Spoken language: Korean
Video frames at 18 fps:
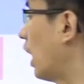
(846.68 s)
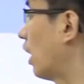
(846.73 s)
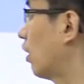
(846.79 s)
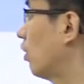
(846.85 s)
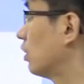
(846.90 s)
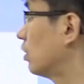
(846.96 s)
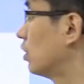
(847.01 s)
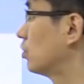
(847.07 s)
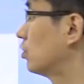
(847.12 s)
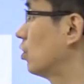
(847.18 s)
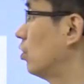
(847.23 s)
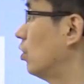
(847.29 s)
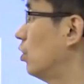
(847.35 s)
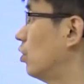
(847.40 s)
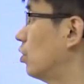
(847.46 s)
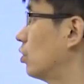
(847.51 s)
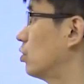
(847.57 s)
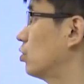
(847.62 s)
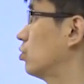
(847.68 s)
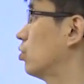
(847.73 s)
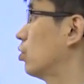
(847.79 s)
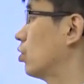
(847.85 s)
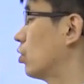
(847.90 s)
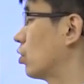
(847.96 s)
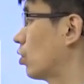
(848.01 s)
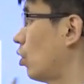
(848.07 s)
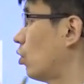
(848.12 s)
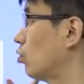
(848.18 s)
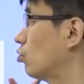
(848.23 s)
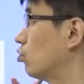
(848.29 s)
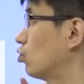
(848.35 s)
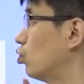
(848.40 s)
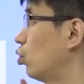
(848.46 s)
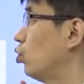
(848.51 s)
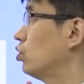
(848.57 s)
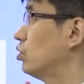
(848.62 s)
악화되죠. 그래서 결국은
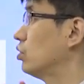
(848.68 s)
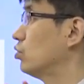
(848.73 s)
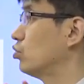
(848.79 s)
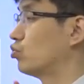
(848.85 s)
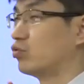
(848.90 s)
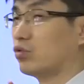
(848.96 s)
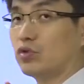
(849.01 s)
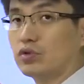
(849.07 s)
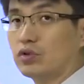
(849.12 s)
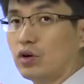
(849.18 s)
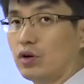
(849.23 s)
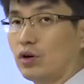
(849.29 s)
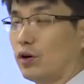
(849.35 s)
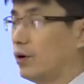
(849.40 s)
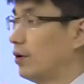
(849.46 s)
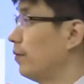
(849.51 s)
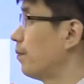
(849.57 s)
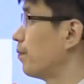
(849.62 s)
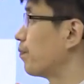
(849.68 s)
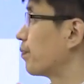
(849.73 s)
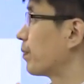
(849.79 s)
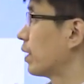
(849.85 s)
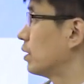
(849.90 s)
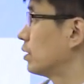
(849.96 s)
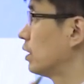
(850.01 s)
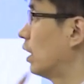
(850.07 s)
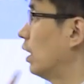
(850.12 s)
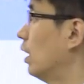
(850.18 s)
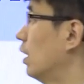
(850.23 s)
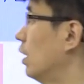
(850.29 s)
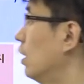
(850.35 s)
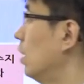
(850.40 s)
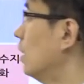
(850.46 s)
소득은 줄어들어요. 자,